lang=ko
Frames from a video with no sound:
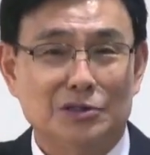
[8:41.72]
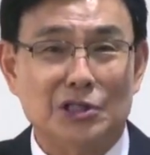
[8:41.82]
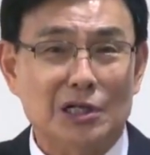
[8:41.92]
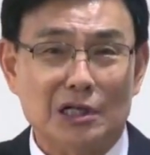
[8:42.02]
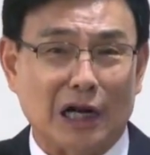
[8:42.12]

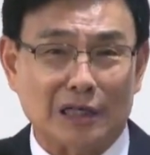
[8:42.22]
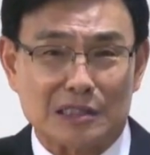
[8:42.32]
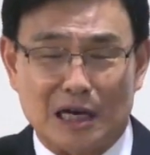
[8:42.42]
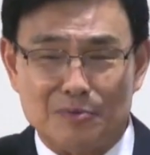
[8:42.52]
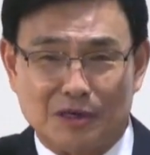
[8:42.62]
진리를 아는
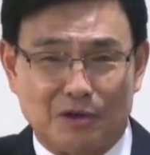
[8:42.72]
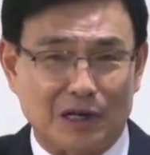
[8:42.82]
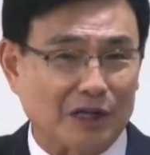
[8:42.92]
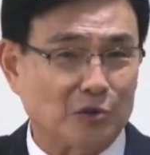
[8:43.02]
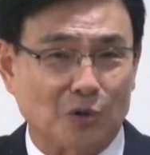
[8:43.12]
사람이
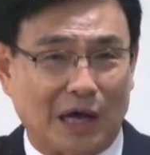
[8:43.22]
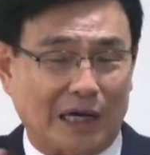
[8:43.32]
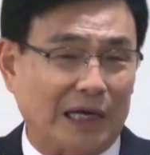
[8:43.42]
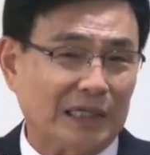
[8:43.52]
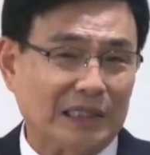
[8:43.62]
그런 행동을
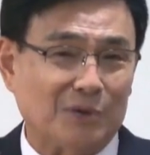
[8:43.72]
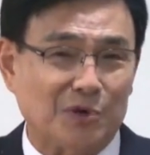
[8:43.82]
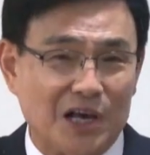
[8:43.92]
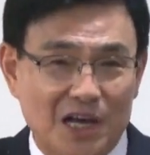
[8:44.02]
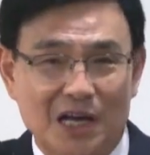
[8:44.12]
안 하기
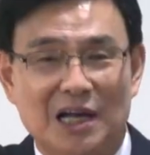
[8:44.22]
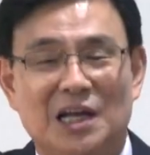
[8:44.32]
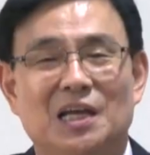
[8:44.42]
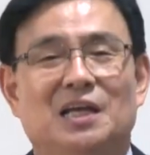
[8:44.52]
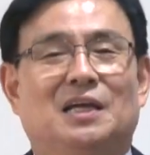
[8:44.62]
때문에
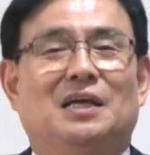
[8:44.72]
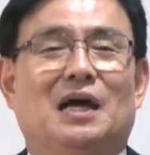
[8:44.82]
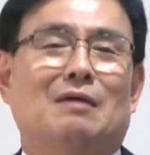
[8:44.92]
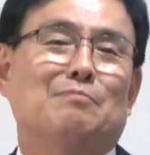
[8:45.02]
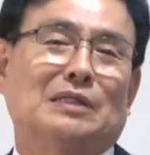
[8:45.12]

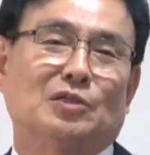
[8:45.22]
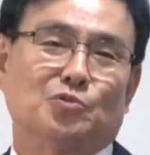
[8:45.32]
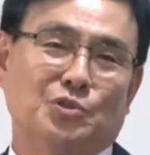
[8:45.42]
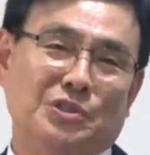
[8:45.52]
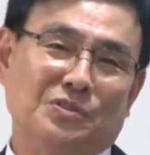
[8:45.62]
안
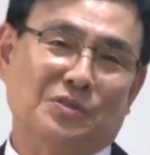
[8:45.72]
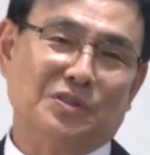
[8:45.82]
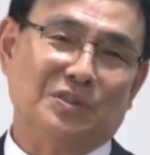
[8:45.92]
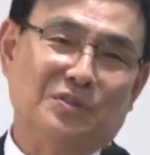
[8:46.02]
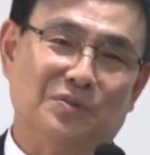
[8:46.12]
받아주시는
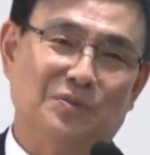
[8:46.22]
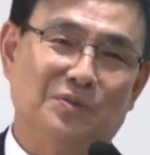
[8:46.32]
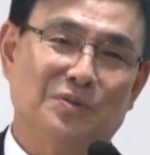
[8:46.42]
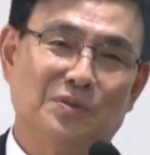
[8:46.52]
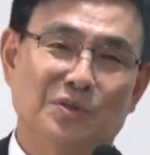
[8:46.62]
것이에요.
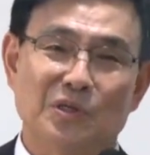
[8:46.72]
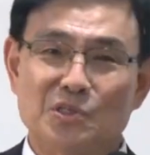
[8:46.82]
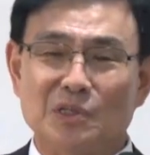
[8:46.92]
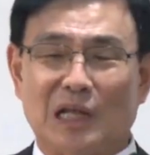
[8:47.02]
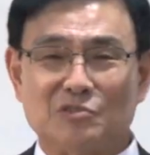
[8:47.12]

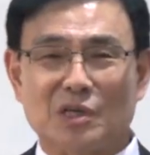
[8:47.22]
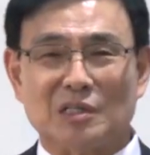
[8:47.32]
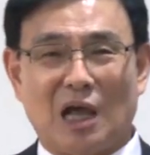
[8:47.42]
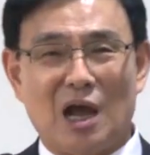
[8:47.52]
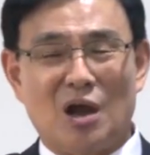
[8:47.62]
그래서
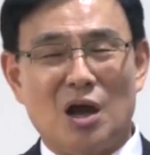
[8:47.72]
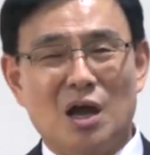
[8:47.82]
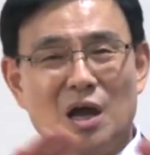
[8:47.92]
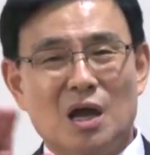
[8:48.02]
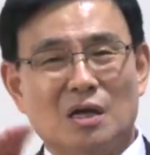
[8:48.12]
나중에 다
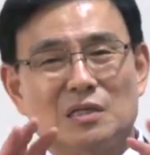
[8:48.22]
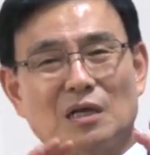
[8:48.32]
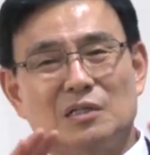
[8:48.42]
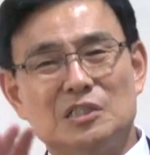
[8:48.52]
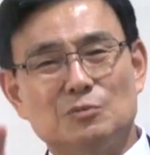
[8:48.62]

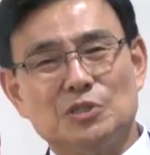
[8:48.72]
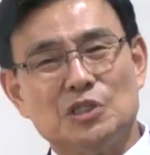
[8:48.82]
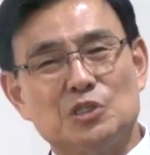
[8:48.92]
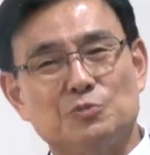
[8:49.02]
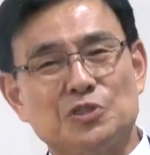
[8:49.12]
그냥
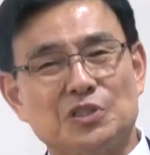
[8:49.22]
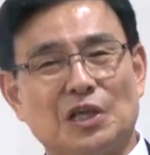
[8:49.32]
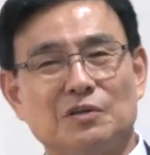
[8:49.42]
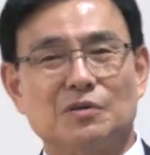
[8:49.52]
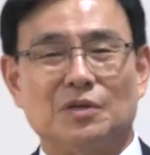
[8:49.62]
히지부지 히지부지
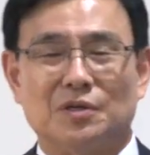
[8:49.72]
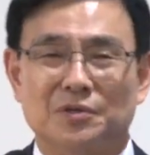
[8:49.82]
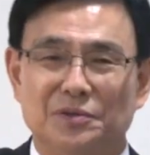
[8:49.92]
되는 거예요.